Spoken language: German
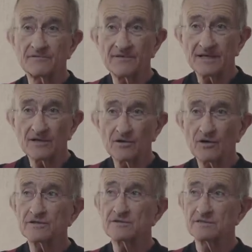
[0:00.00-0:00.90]
viel weniger
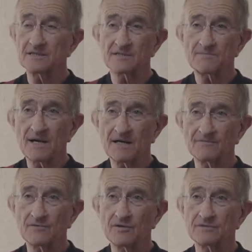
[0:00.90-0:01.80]
Leute, die das
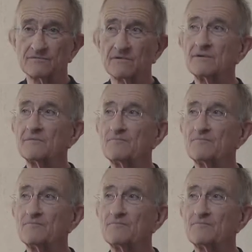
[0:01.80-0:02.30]
machen wollten,